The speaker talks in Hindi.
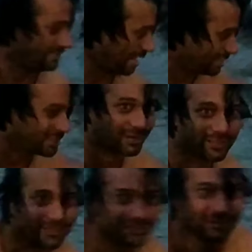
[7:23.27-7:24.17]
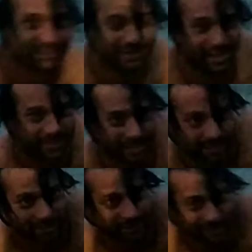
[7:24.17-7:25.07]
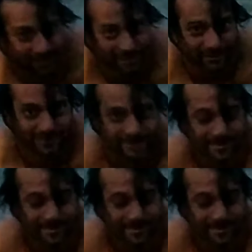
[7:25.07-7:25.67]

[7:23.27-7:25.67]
अंधेरा हो चुका है और मौसम ने भी करवट बदल ली